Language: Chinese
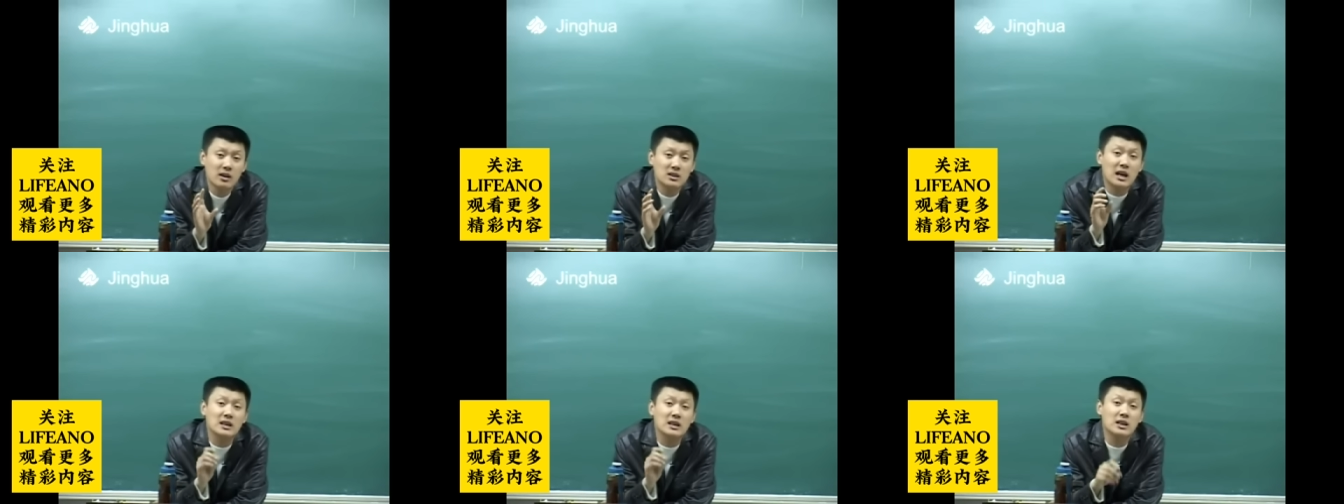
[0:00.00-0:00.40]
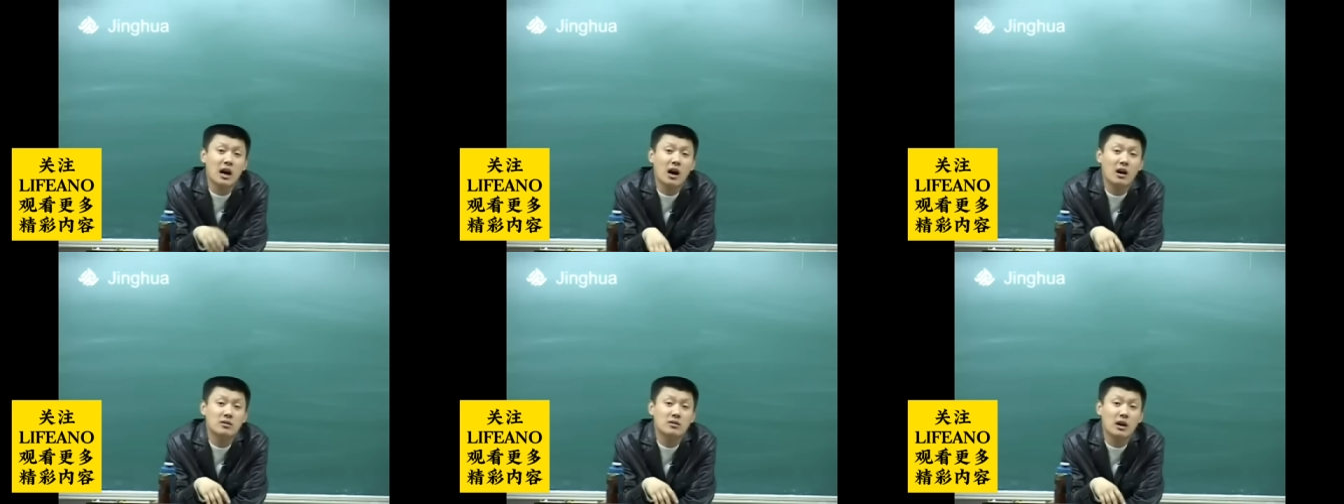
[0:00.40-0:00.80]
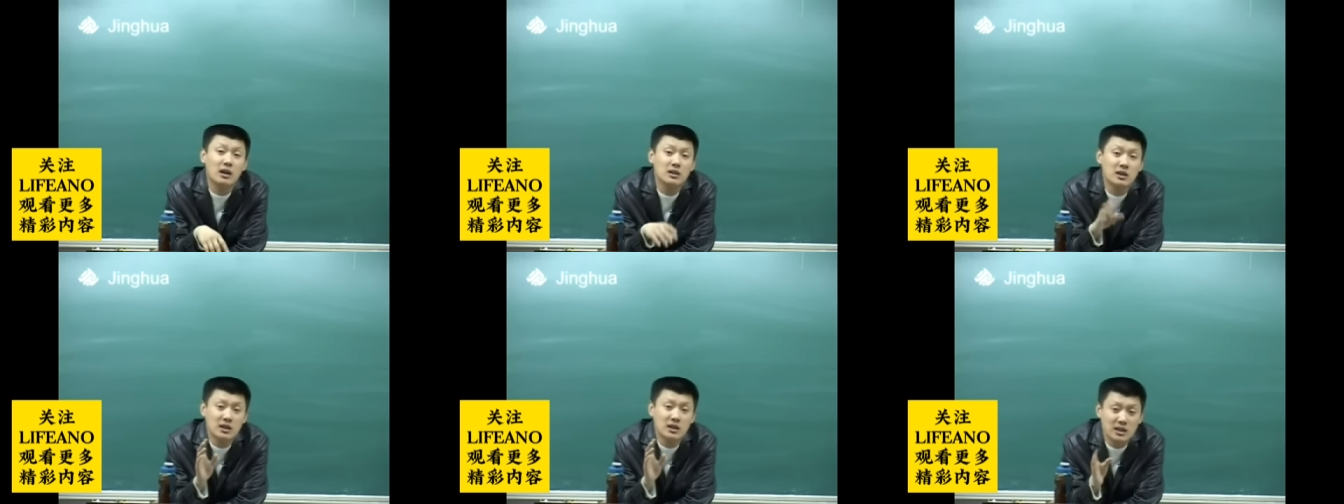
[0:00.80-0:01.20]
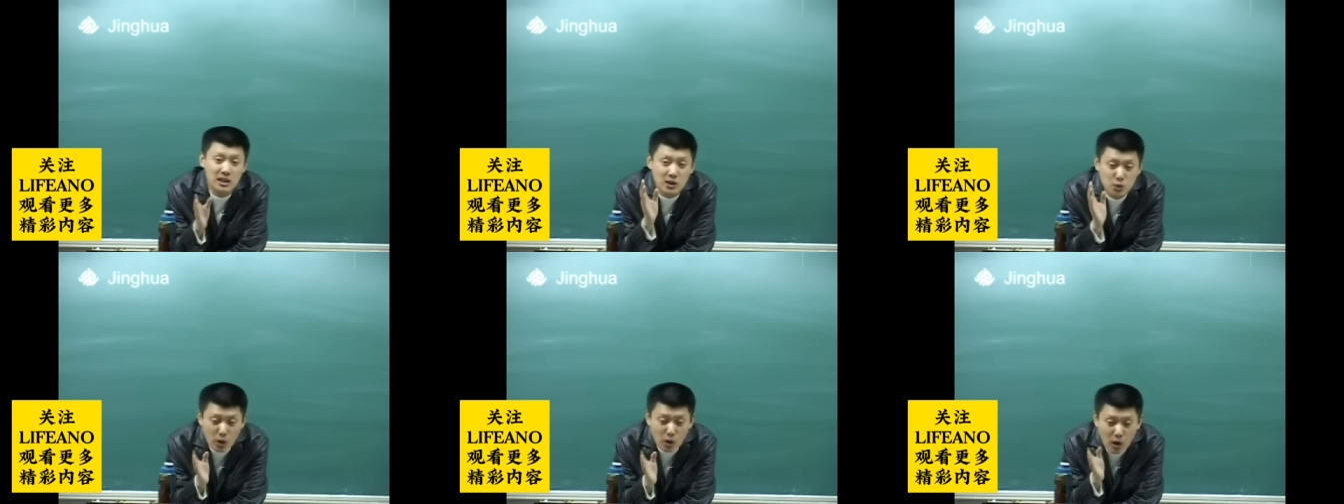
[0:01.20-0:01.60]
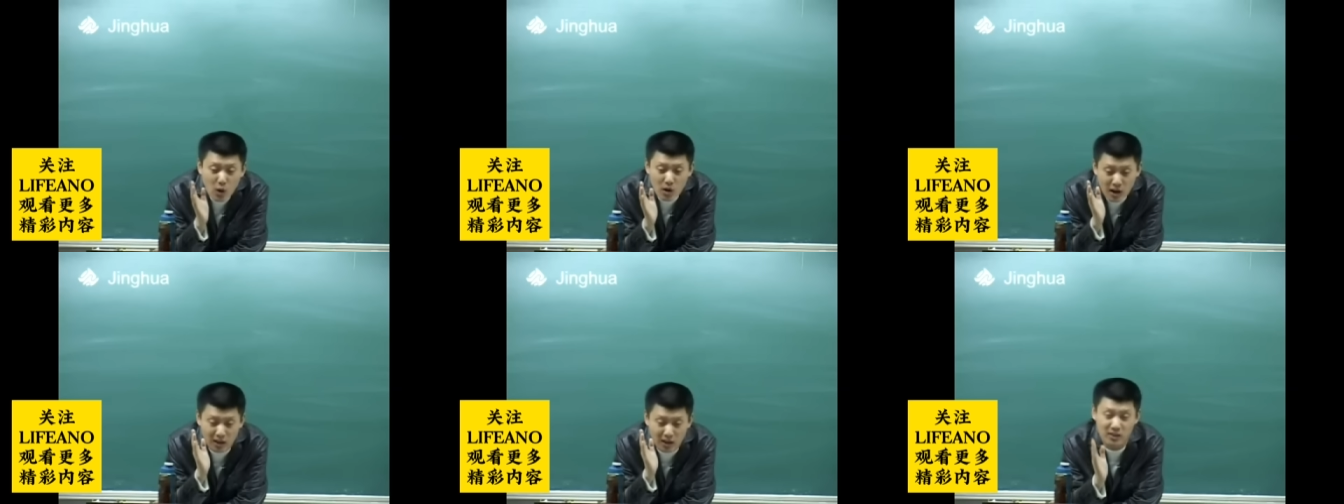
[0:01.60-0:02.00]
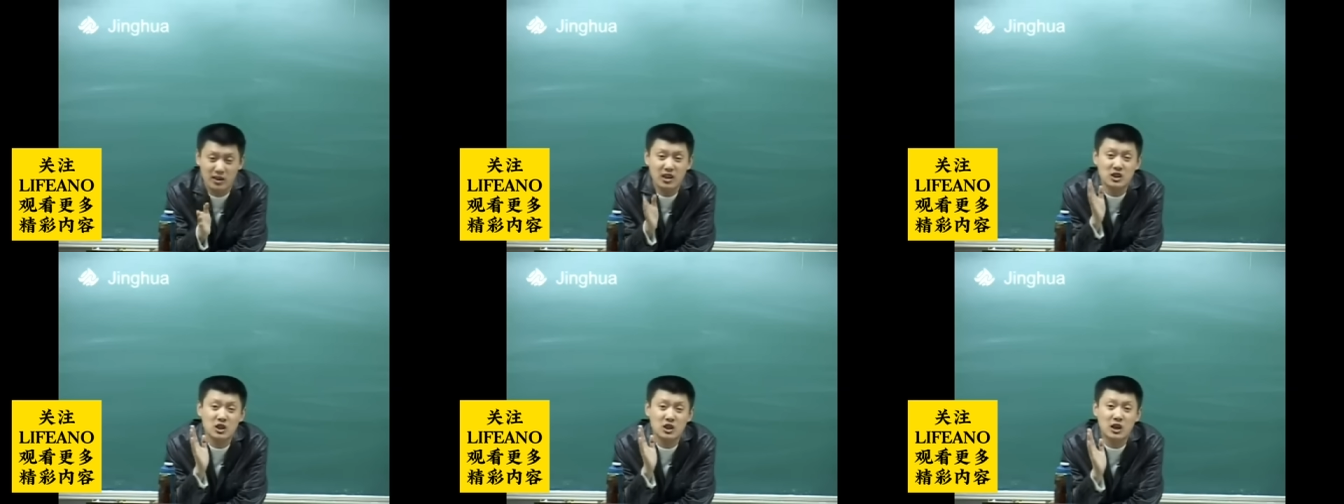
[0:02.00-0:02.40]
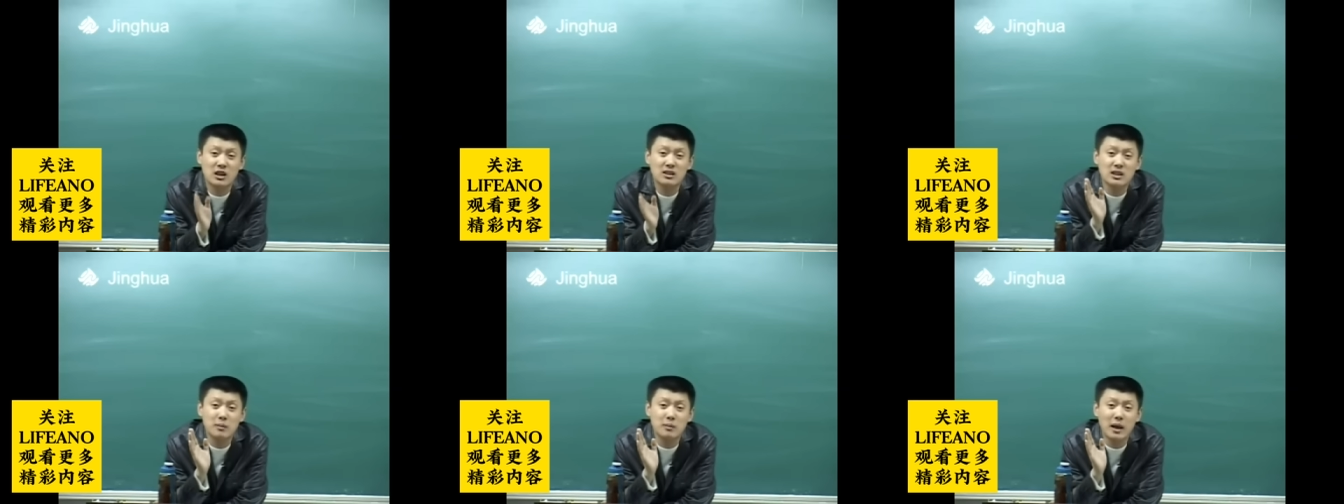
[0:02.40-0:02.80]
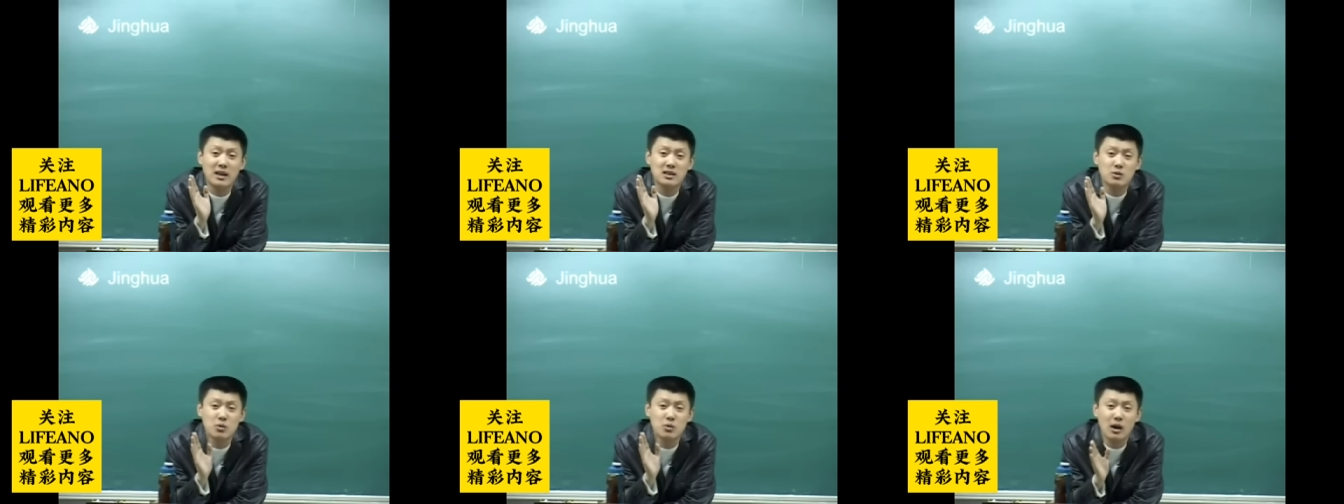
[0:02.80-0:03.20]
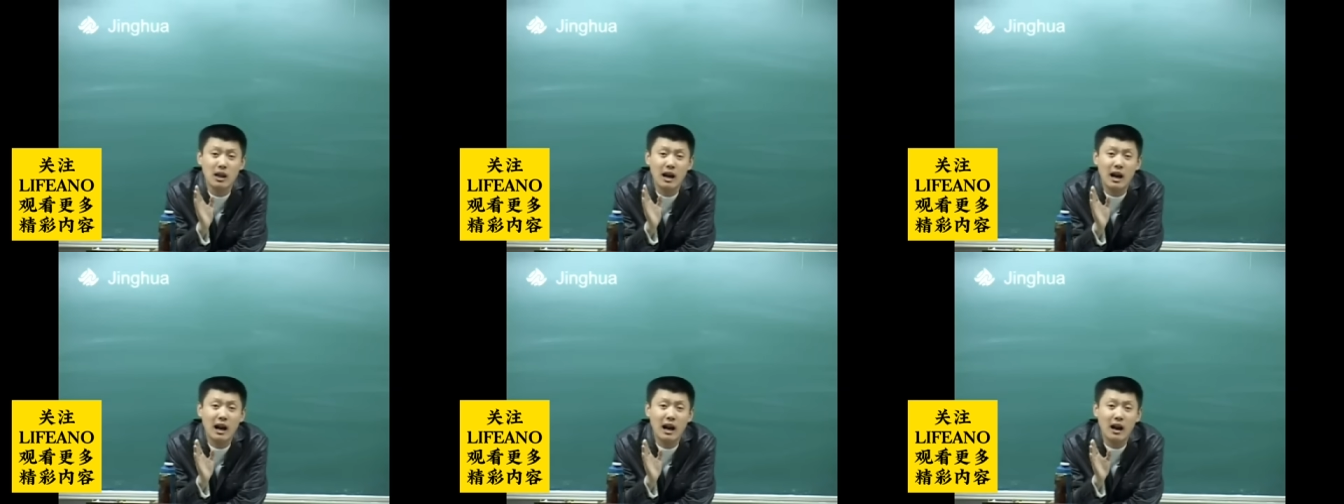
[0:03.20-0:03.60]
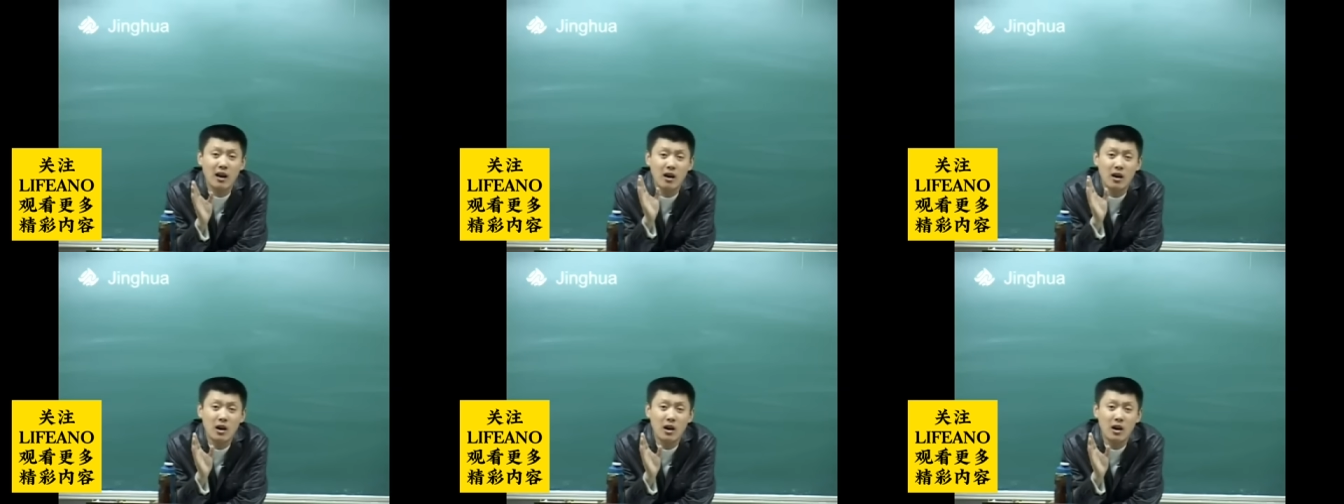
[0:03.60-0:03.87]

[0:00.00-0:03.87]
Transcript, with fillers: 下降，啊，你你最后肯定是耕地面积越来